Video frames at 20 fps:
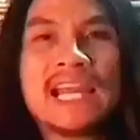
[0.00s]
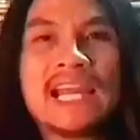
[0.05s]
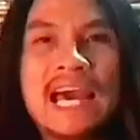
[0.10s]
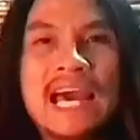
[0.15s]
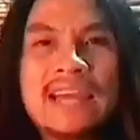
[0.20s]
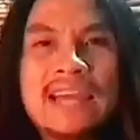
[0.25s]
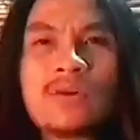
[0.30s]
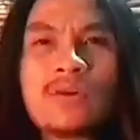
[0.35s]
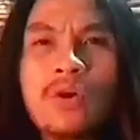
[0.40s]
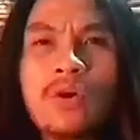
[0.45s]
วัย
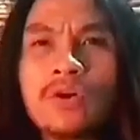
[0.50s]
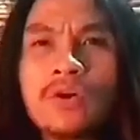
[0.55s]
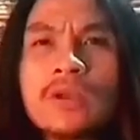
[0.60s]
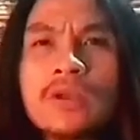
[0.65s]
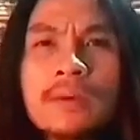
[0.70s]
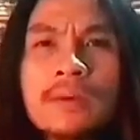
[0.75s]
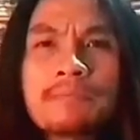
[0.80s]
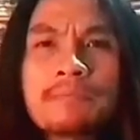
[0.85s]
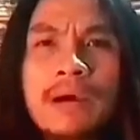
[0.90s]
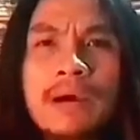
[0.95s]
ร้ายของ
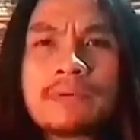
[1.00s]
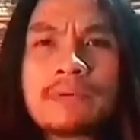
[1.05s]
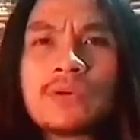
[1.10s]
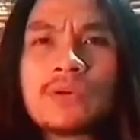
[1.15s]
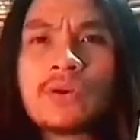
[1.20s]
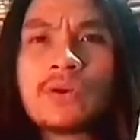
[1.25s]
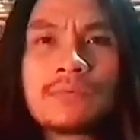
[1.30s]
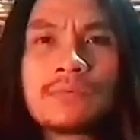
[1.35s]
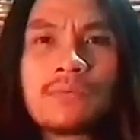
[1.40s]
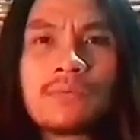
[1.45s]
ภาพ
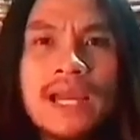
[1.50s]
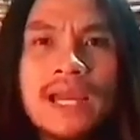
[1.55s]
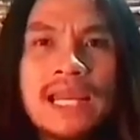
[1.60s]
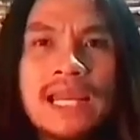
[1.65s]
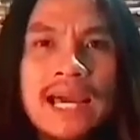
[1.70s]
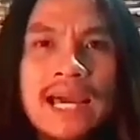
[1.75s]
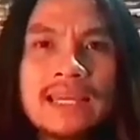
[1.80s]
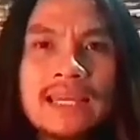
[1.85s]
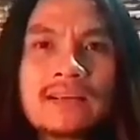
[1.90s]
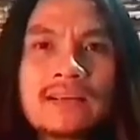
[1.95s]
ยนตร์วัย
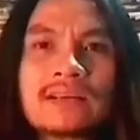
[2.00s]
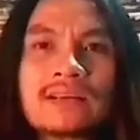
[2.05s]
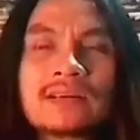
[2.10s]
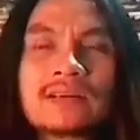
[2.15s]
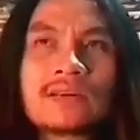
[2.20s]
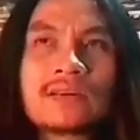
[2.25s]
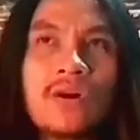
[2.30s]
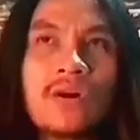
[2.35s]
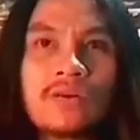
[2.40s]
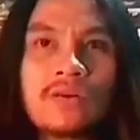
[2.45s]
ร้าย
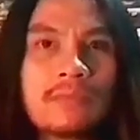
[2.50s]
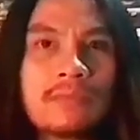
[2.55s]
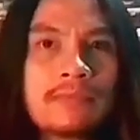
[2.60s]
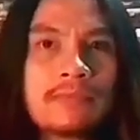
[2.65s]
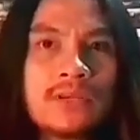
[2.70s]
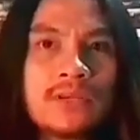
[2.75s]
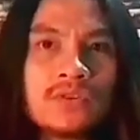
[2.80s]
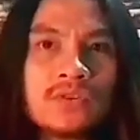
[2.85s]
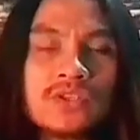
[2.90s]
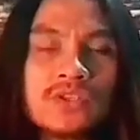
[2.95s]
ของภา
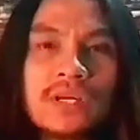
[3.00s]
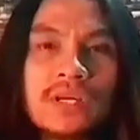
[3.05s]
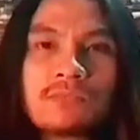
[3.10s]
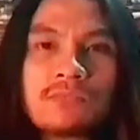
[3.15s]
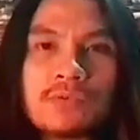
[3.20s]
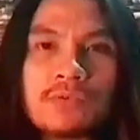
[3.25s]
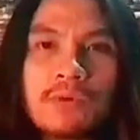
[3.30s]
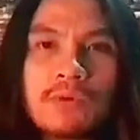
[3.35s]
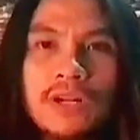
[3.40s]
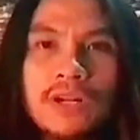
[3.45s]
พยนตร์เจ
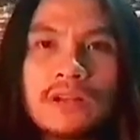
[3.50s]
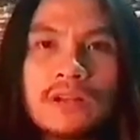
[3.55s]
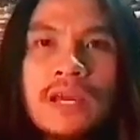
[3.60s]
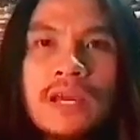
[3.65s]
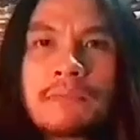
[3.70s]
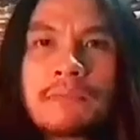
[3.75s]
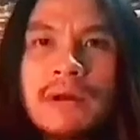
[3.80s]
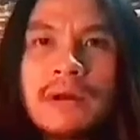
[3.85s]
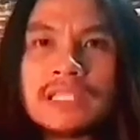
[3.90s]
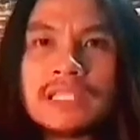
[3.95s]
มส์บอนด์
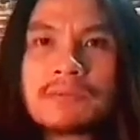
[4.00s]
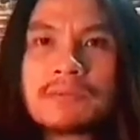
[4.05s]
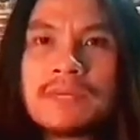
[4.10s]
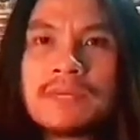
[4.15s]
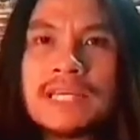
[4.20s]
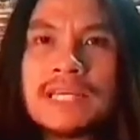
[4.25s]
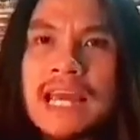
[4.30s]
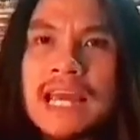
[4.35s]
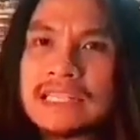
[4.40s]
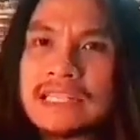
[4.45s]
มักจะ
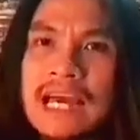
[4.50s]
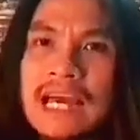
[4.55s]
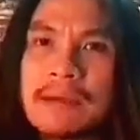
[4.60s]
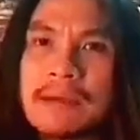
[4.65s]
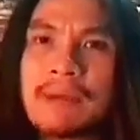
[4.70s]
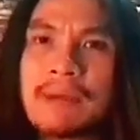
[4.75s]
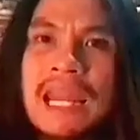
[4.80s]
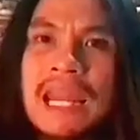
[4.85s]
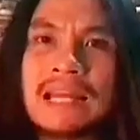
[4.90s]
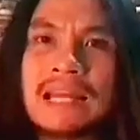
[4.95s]
มีหน้าตา
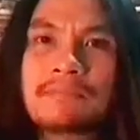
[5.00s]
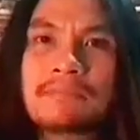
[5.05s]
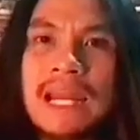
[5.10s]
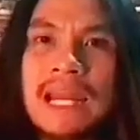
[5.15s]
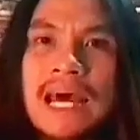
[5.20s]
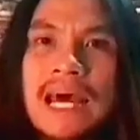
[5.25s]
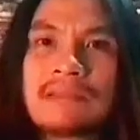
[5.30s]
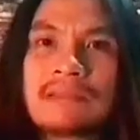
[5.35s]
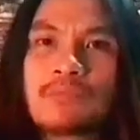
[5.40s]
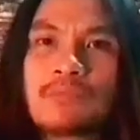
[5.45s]
ประหลาดป
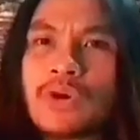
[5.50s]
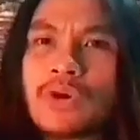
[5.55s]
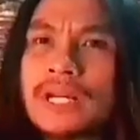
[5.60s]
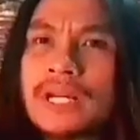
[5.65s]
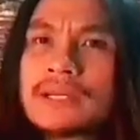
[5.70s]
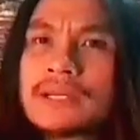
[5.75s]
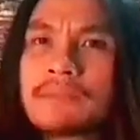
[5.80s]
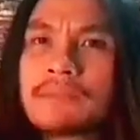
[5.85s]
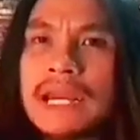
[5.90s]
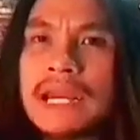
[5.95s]
ระหลาดบุค
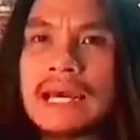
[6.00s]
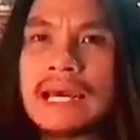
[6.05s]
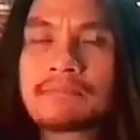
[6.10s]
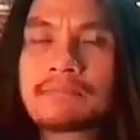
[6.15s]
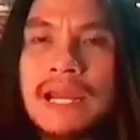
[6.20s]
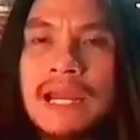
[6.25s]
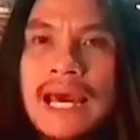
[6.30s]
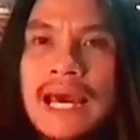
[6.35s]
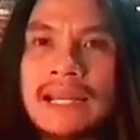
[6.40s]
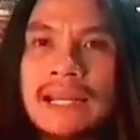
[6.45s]
ลิกประหลาด
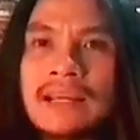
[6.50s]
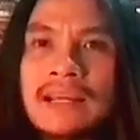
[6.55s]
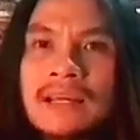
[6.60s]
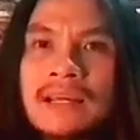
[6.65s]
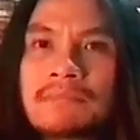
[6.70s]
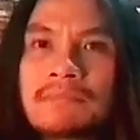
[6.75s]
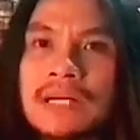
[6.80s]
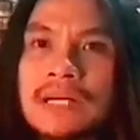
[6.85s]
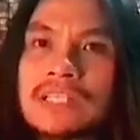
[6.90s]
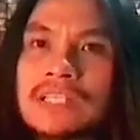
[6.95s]
ประหลาด
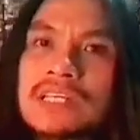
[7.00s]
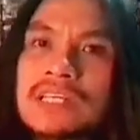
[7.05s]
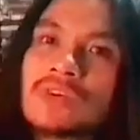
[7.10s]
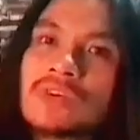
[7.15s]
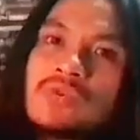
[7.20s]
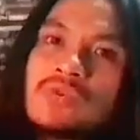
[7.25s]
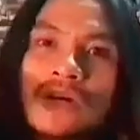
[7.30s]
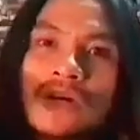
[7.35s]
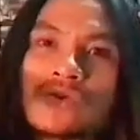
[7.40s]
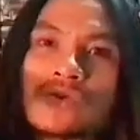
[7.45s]
บางที
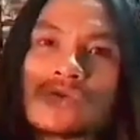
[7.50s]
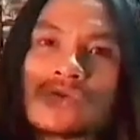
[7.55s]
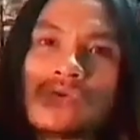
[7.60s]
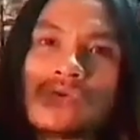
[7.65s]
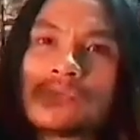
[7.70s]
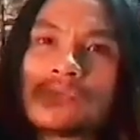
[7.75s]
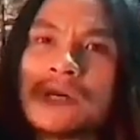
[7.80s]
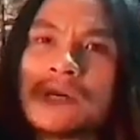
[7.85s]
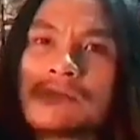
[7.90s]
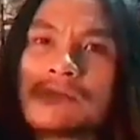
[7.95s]
ก็
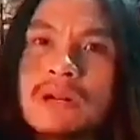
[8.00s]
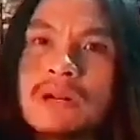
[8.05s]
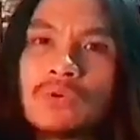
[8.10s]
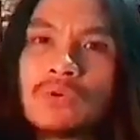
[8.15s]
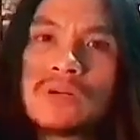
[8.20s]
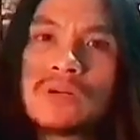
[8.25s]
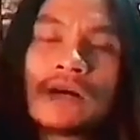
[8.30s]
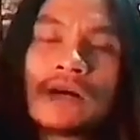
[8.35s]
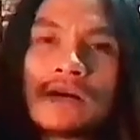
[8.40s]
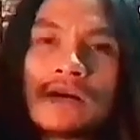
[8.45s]
สูงผิดม
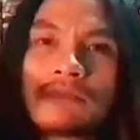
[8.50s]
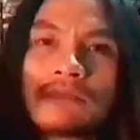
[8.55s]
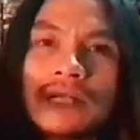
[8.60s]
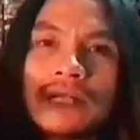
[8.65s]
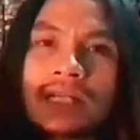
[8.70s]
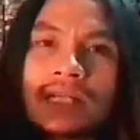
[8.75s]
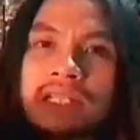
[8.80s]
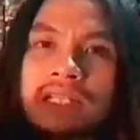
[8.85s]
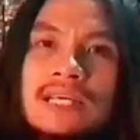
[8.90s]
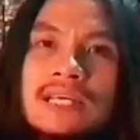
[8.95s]
นุษย์ บา
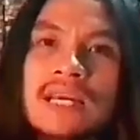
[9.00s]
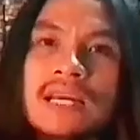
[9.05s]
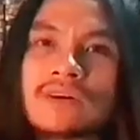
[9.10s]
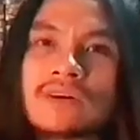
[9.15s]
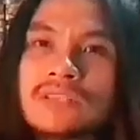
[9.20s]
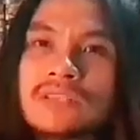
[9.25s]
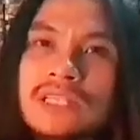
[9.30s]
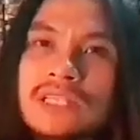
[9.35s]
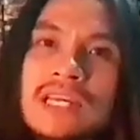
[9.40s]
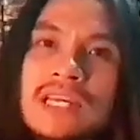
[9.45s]
งทีเตี้ย
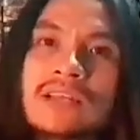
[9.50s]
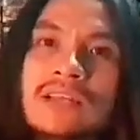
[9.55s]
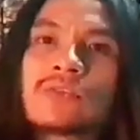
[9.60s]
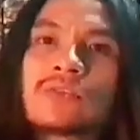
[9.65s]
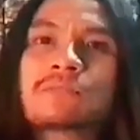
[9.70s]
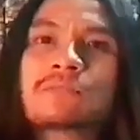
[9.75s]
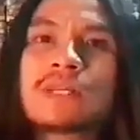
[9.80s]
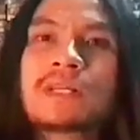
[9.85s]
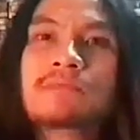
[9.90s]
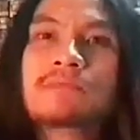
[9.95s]
ก็เตี้ย
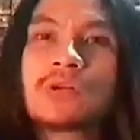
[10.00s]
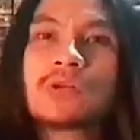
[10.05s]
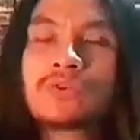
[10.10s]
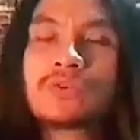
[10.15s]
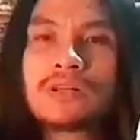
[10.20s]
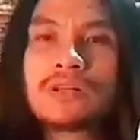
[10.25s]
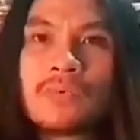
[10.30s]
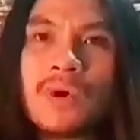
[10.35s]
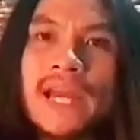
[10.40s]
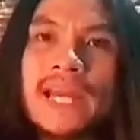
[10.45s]
จนผิดมนุ
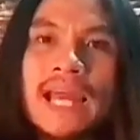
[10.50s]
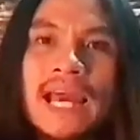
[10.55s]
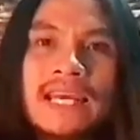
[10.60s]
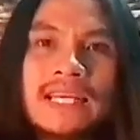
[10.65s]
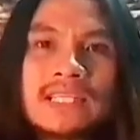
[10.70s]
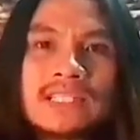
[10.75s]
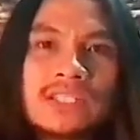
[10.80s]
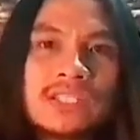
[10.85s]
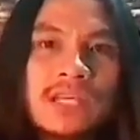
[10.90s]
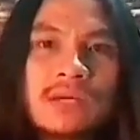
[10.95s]
ษย์วัยร้า
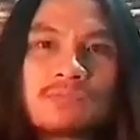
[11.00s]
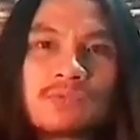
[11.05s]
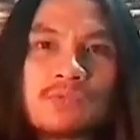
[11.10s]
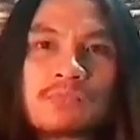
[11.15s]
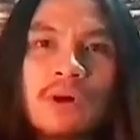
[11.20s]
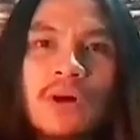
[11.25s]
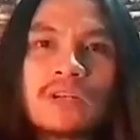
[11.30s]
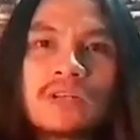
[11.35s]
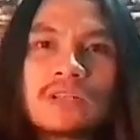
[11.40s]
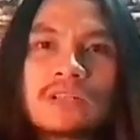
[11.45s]
ยในเจม
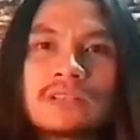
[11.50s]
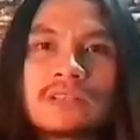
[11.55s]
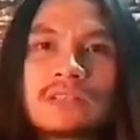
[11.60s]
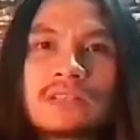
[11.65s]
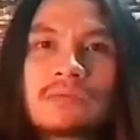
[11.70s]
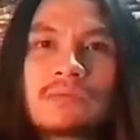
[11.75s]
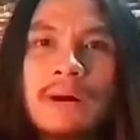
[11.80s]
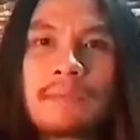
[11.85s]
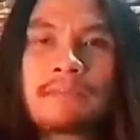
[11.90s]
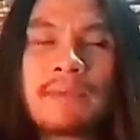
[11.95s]
ส์บอนด์นี่
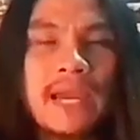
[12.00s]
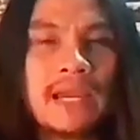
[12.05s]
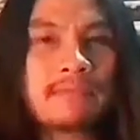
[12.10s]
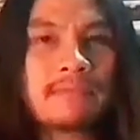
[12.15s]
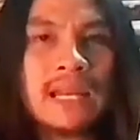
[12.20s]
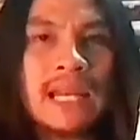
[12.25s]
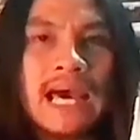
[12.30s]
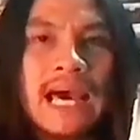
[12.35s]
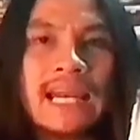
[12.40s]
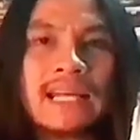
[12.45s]
ถือว่าแปลก
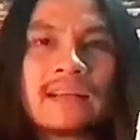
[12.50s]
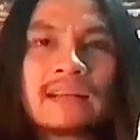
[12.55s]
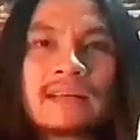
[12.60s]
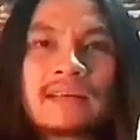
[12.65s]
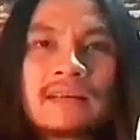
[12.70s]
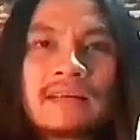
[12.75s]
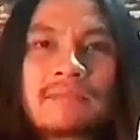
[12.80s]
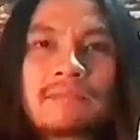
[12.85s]
ประหลาด